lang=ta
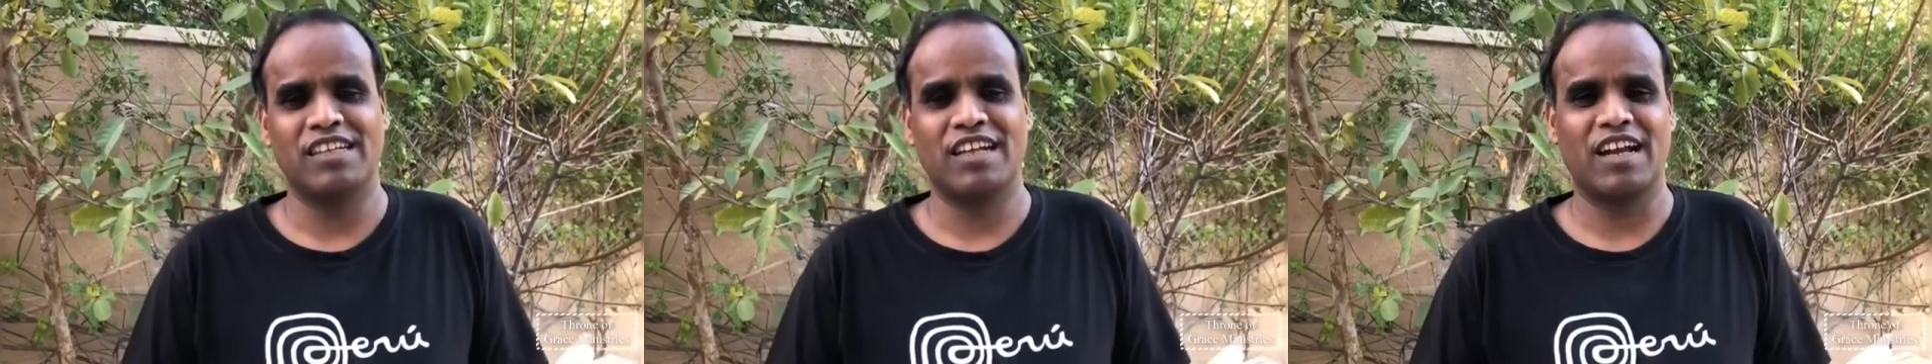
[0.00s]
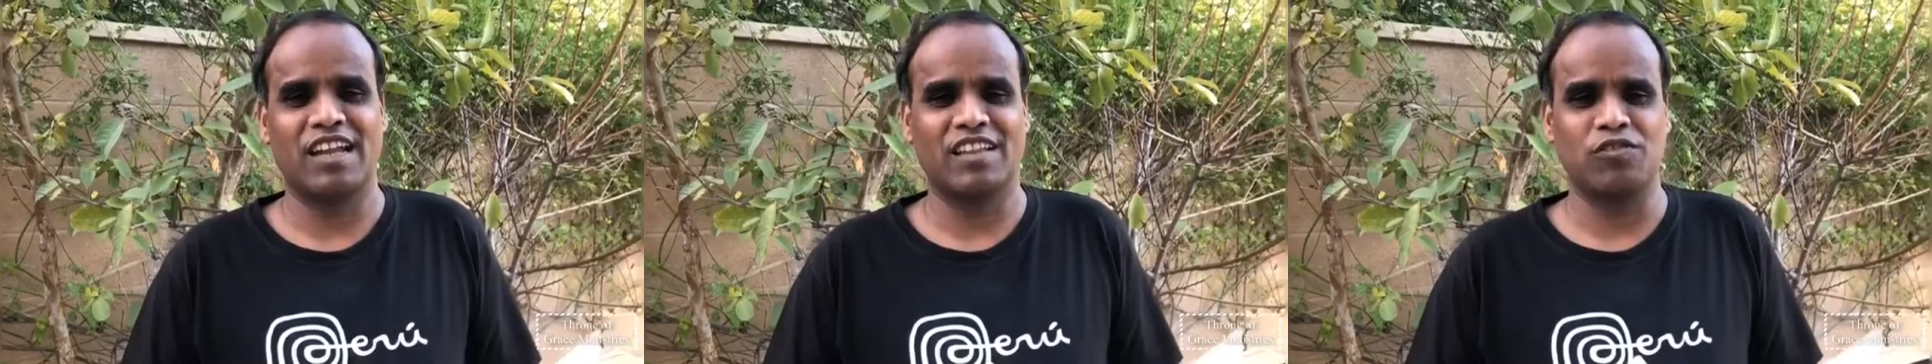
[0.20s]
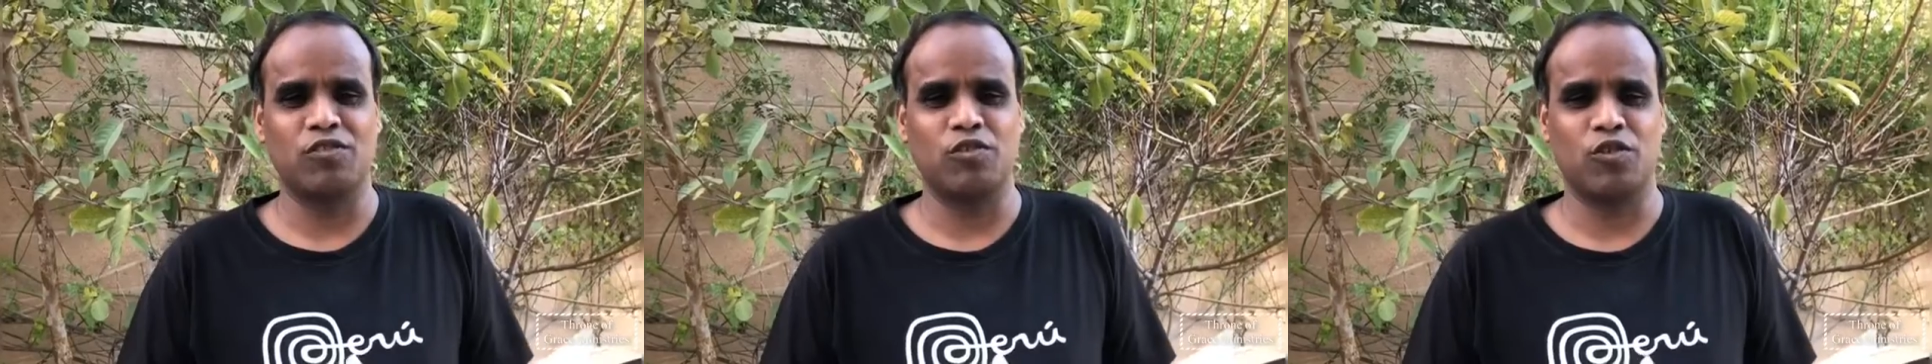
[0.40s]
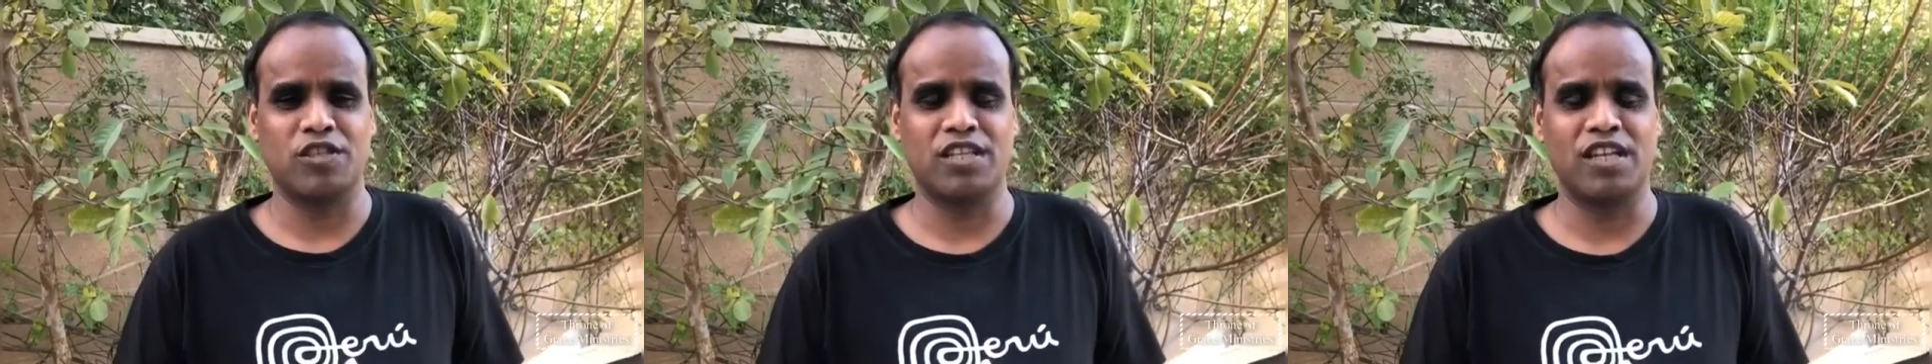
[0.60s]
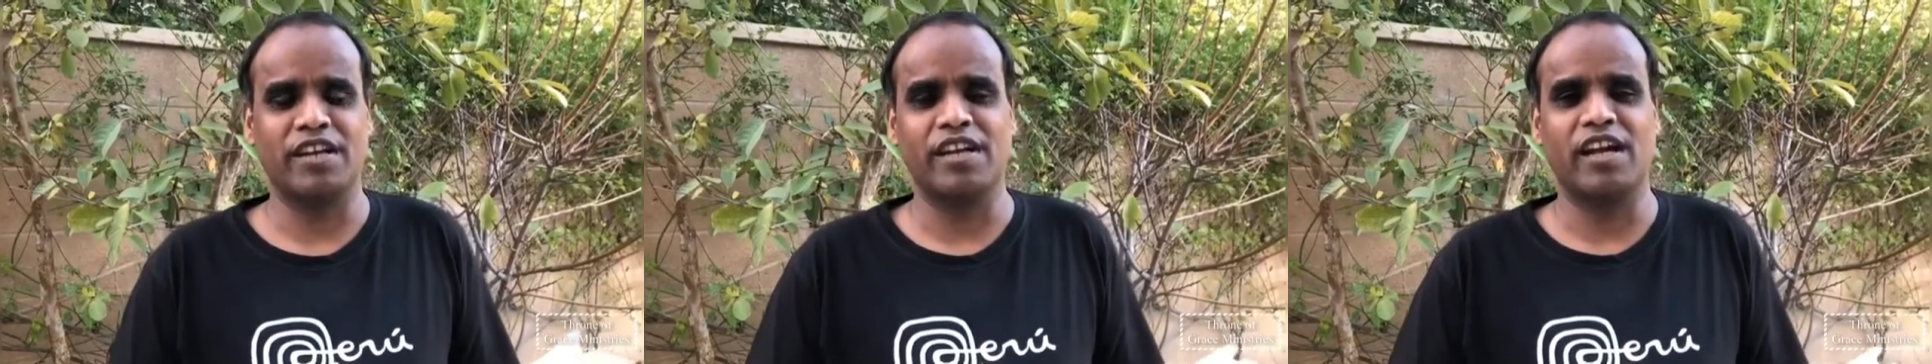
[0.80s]
கடந்த ஒரு
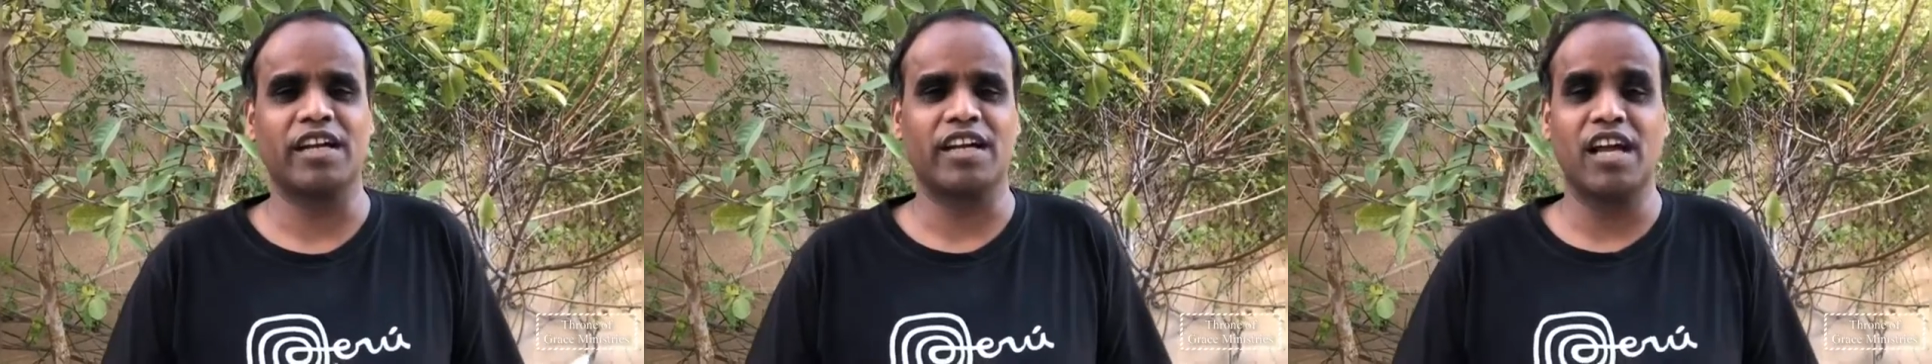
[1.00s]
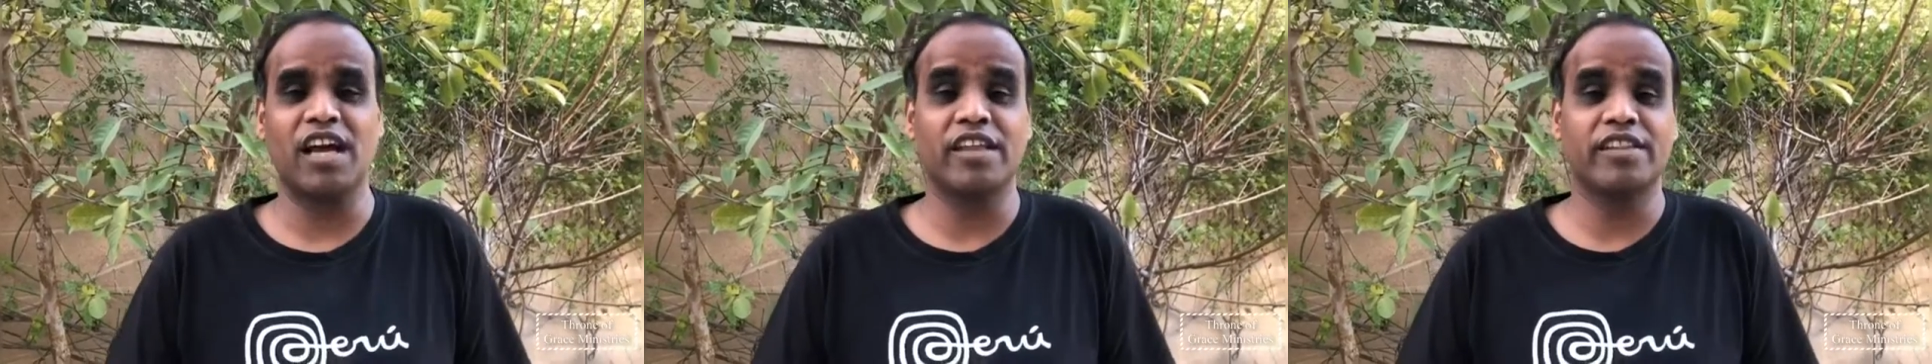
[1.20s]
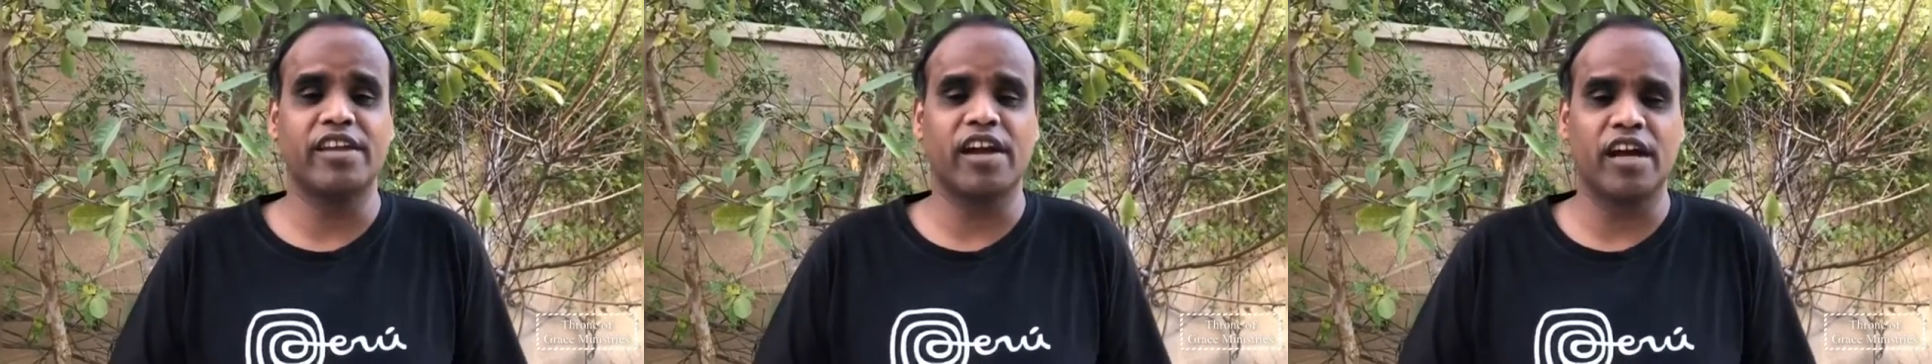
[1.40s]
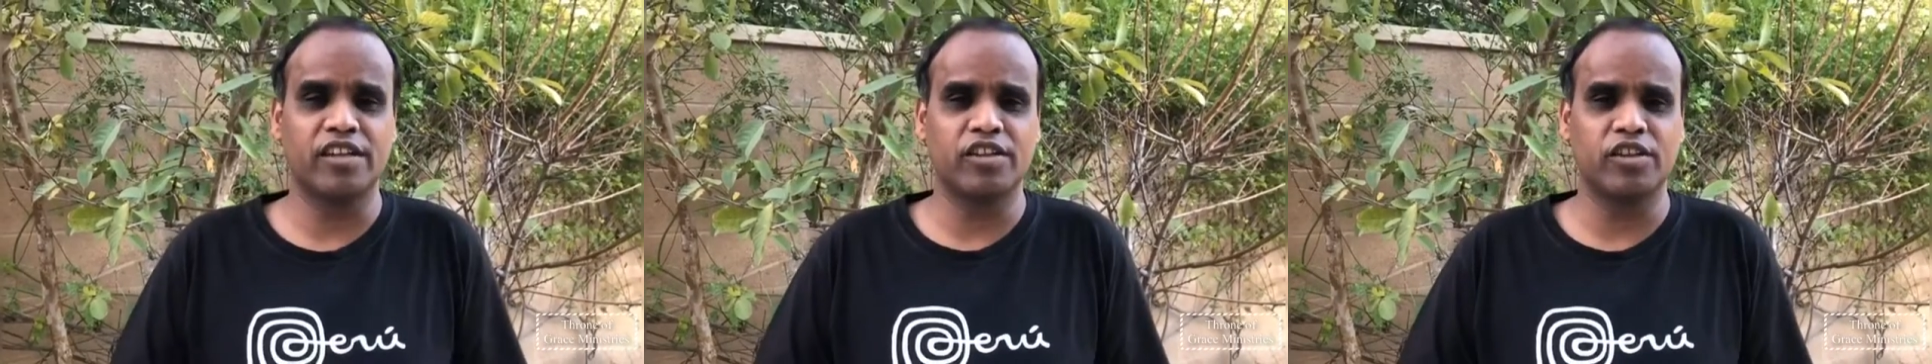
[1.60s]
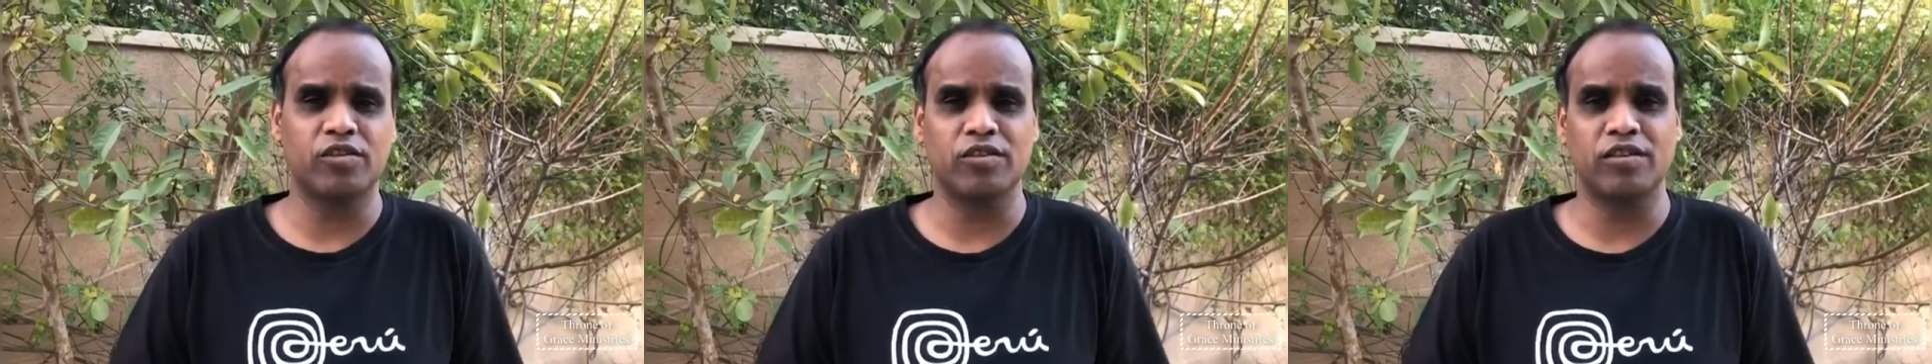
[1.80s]
சில நாட்களாக
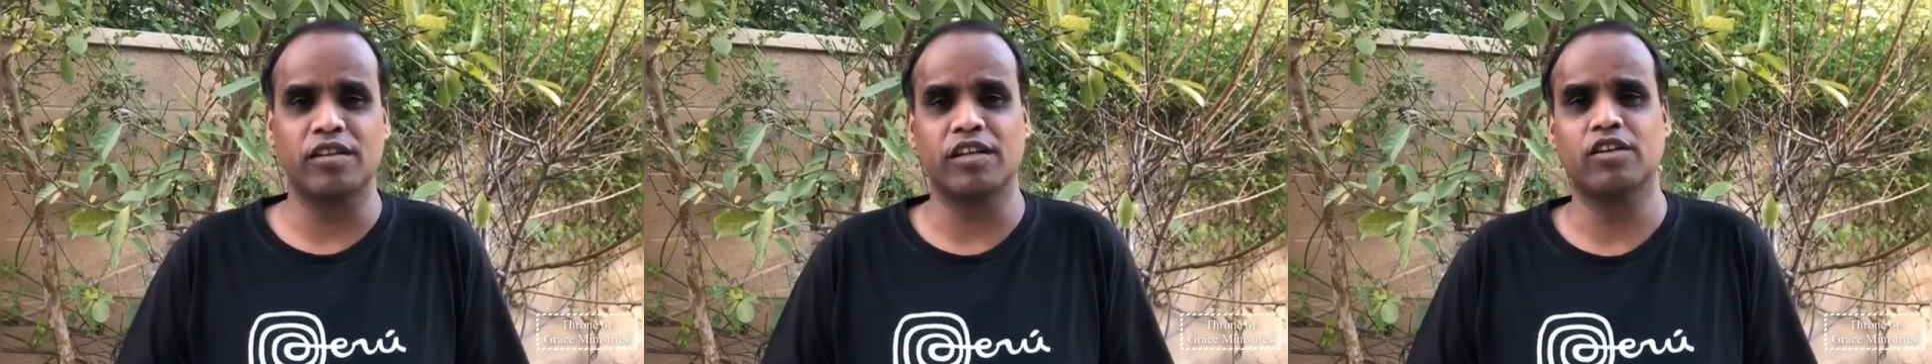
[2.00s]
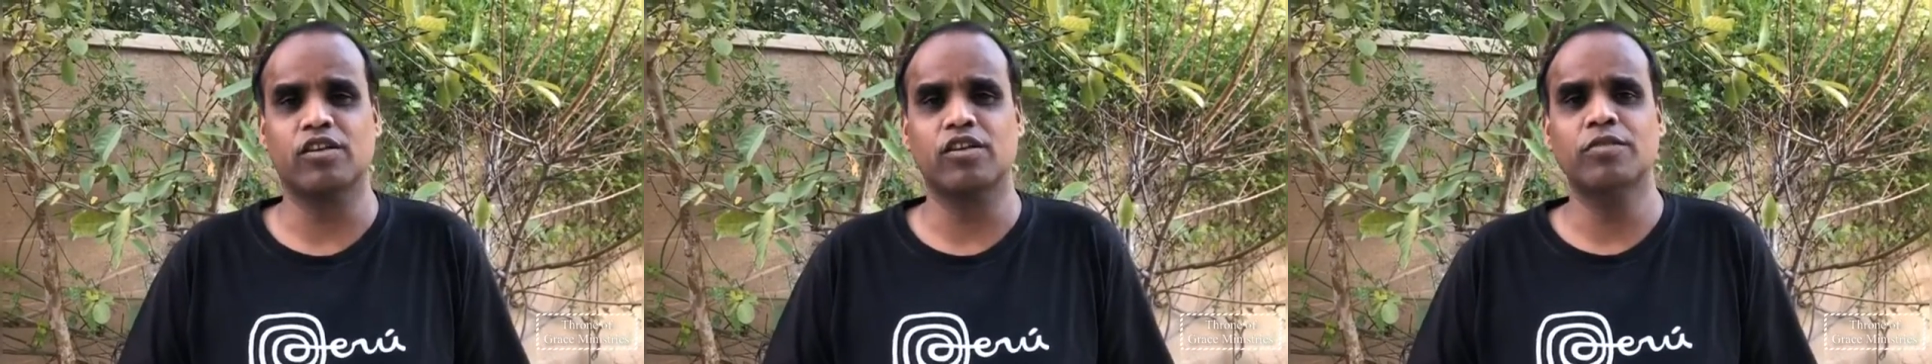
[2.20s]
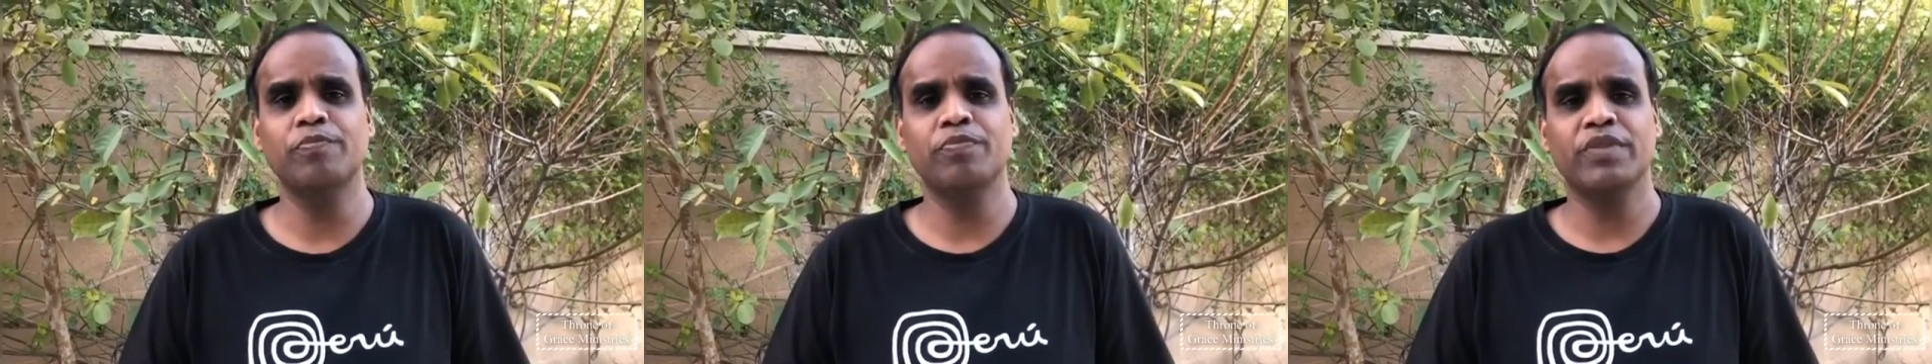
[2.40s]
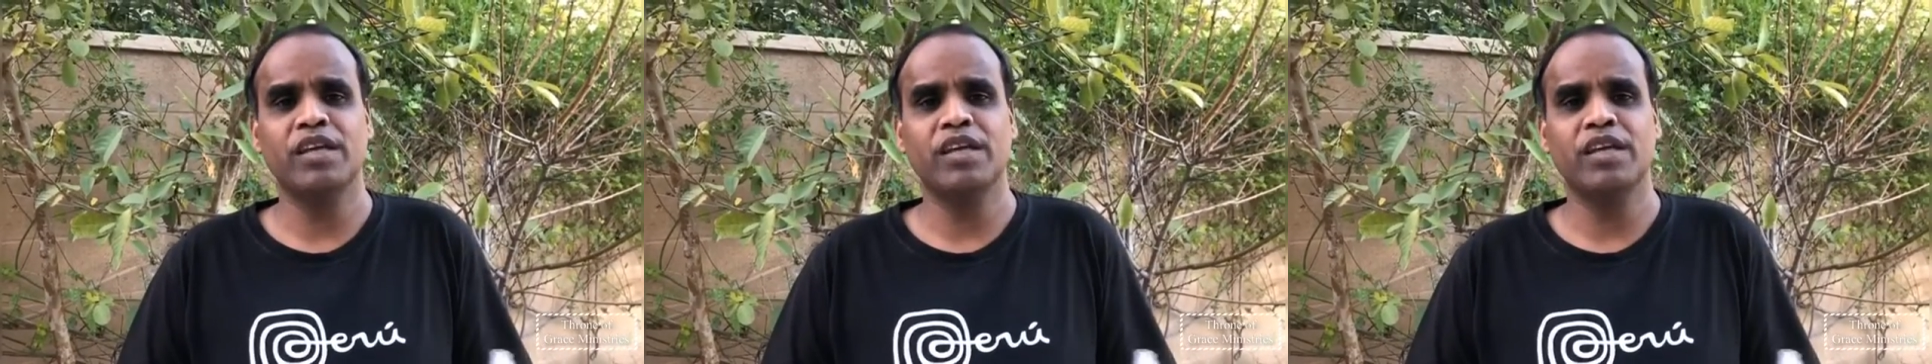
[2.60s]
தியானித்து கொண்டிருக்கிறோம்